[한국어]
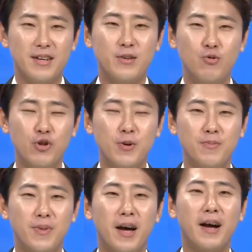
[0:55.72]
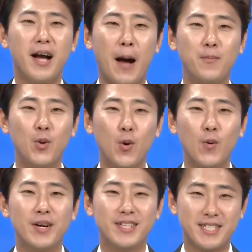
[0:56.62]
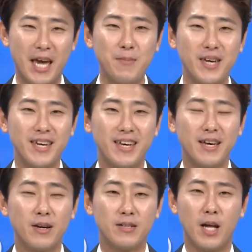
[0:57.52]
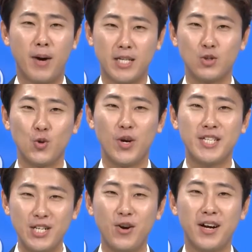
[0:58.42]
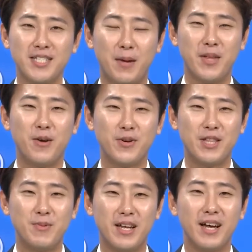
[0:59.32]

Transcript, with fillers: 웃음, 감동, 재미, 그다음 가장 중요한 실력까지 담당하고 있습니다.